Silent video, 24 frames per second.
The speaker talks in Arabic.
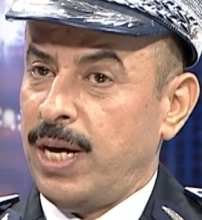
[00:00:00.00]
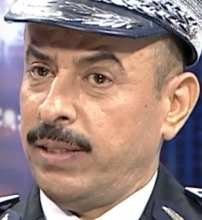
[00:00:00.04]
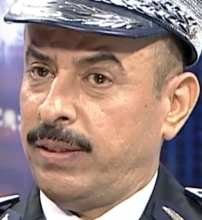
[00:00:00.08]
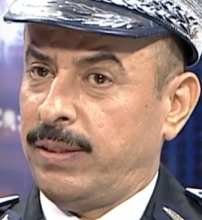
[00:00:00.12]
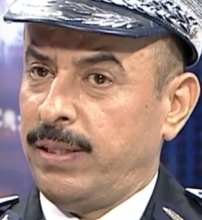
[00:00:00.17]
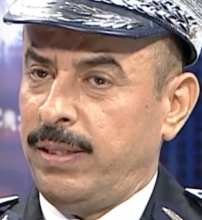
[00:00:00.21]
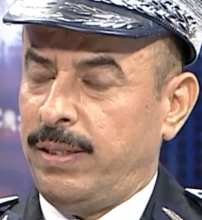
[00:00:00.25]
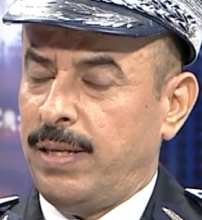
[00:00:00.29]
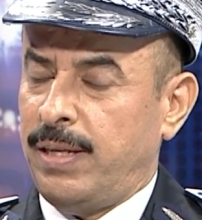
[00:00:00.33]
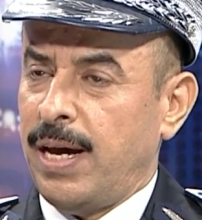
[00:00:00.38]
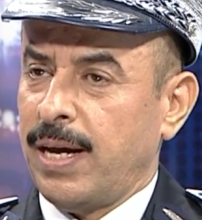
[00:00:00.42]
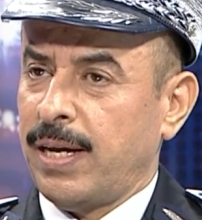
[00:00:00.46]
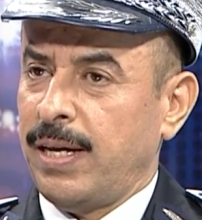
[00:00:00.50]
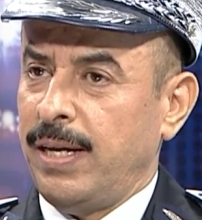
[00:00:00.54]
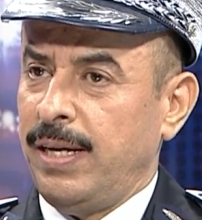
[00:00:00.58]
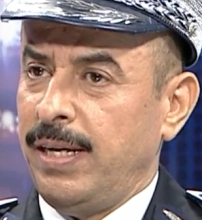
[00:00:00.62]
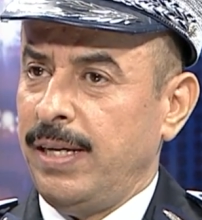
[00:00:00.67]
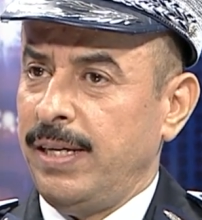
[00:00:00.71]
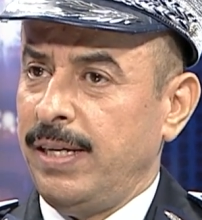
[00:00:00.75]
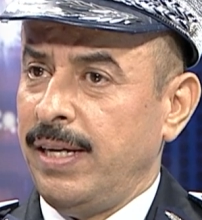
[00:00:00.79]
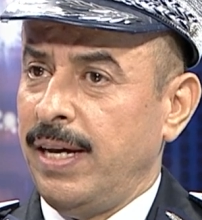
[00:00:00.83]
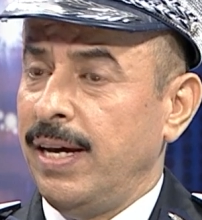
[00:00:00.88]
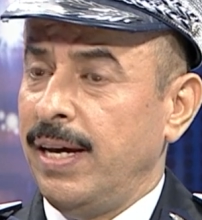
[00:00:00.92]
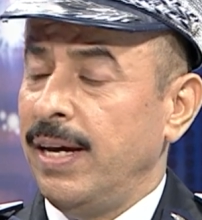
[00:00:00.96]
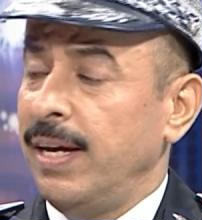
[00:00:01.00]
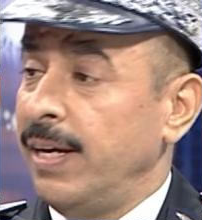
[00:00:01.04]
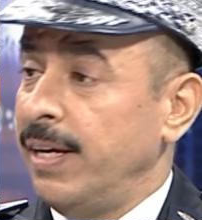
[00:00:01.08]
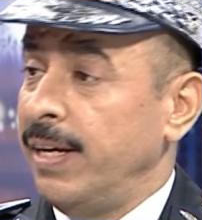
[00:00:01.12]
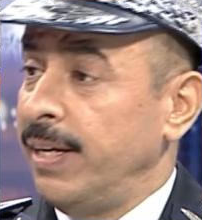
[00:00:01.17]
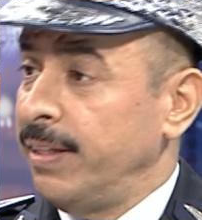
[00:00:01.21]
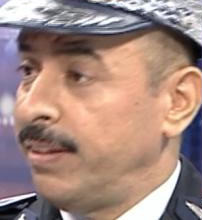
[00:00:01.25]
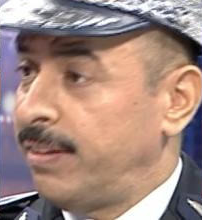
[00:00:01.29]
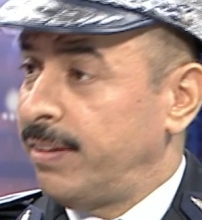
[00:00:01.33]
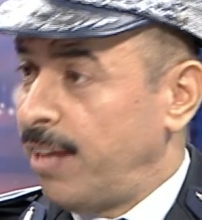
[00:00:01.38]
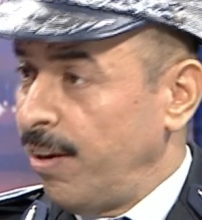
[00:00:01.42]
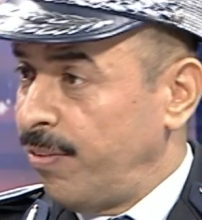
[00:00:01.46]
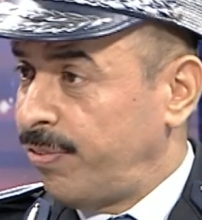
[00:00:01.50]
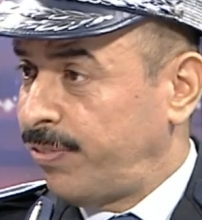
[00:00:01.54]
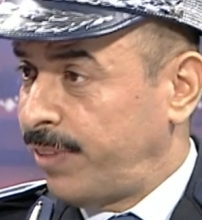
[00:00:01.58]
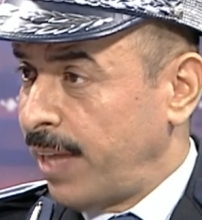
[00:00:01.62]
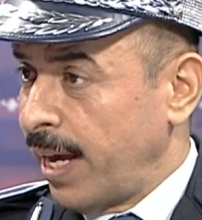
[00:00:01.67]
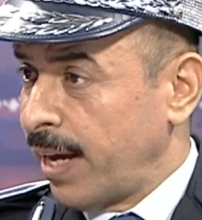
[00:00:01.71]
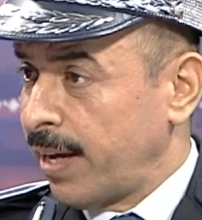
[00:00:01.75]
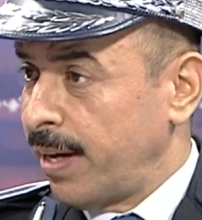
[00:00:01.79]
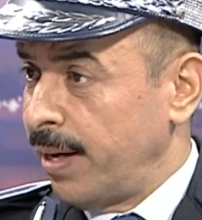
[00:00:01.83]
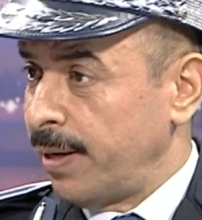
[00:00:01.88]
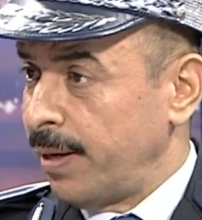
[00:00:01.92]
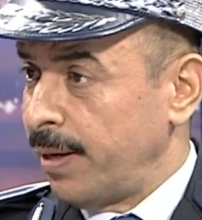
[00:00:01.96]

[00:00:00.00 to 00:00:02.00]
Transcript: الداخلية تفتخر